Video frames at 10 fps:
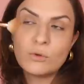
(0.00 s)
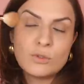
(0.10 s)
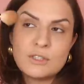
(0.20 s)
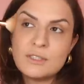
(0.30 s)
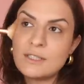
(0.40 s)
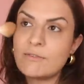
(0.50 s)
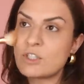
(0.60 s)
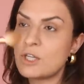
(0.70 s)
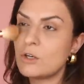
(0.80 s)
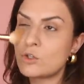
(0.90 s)
und sieht dann
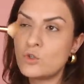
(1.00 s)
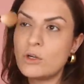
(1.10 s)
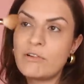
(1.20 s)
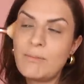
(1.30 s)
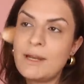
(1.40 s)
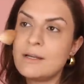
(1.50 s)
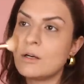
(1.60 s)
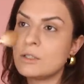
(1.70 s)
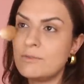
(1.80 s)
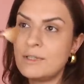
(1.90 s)
wahrscheinlich auch schöner
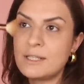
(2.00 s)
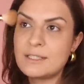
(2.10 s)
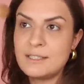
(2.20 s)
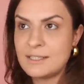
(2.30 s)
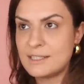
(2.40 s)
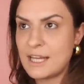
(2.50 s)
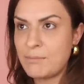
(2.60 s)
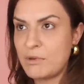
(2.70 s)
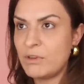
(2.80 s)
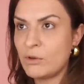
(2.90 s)
verblendet aus, wenn ihr das in diesen
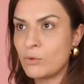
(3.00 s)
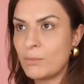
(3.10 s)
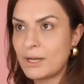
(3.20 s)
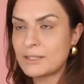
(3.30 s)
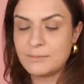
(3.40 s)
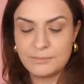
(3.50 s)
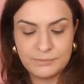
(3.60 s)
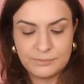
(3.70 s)
Tab-Bewegungen macht.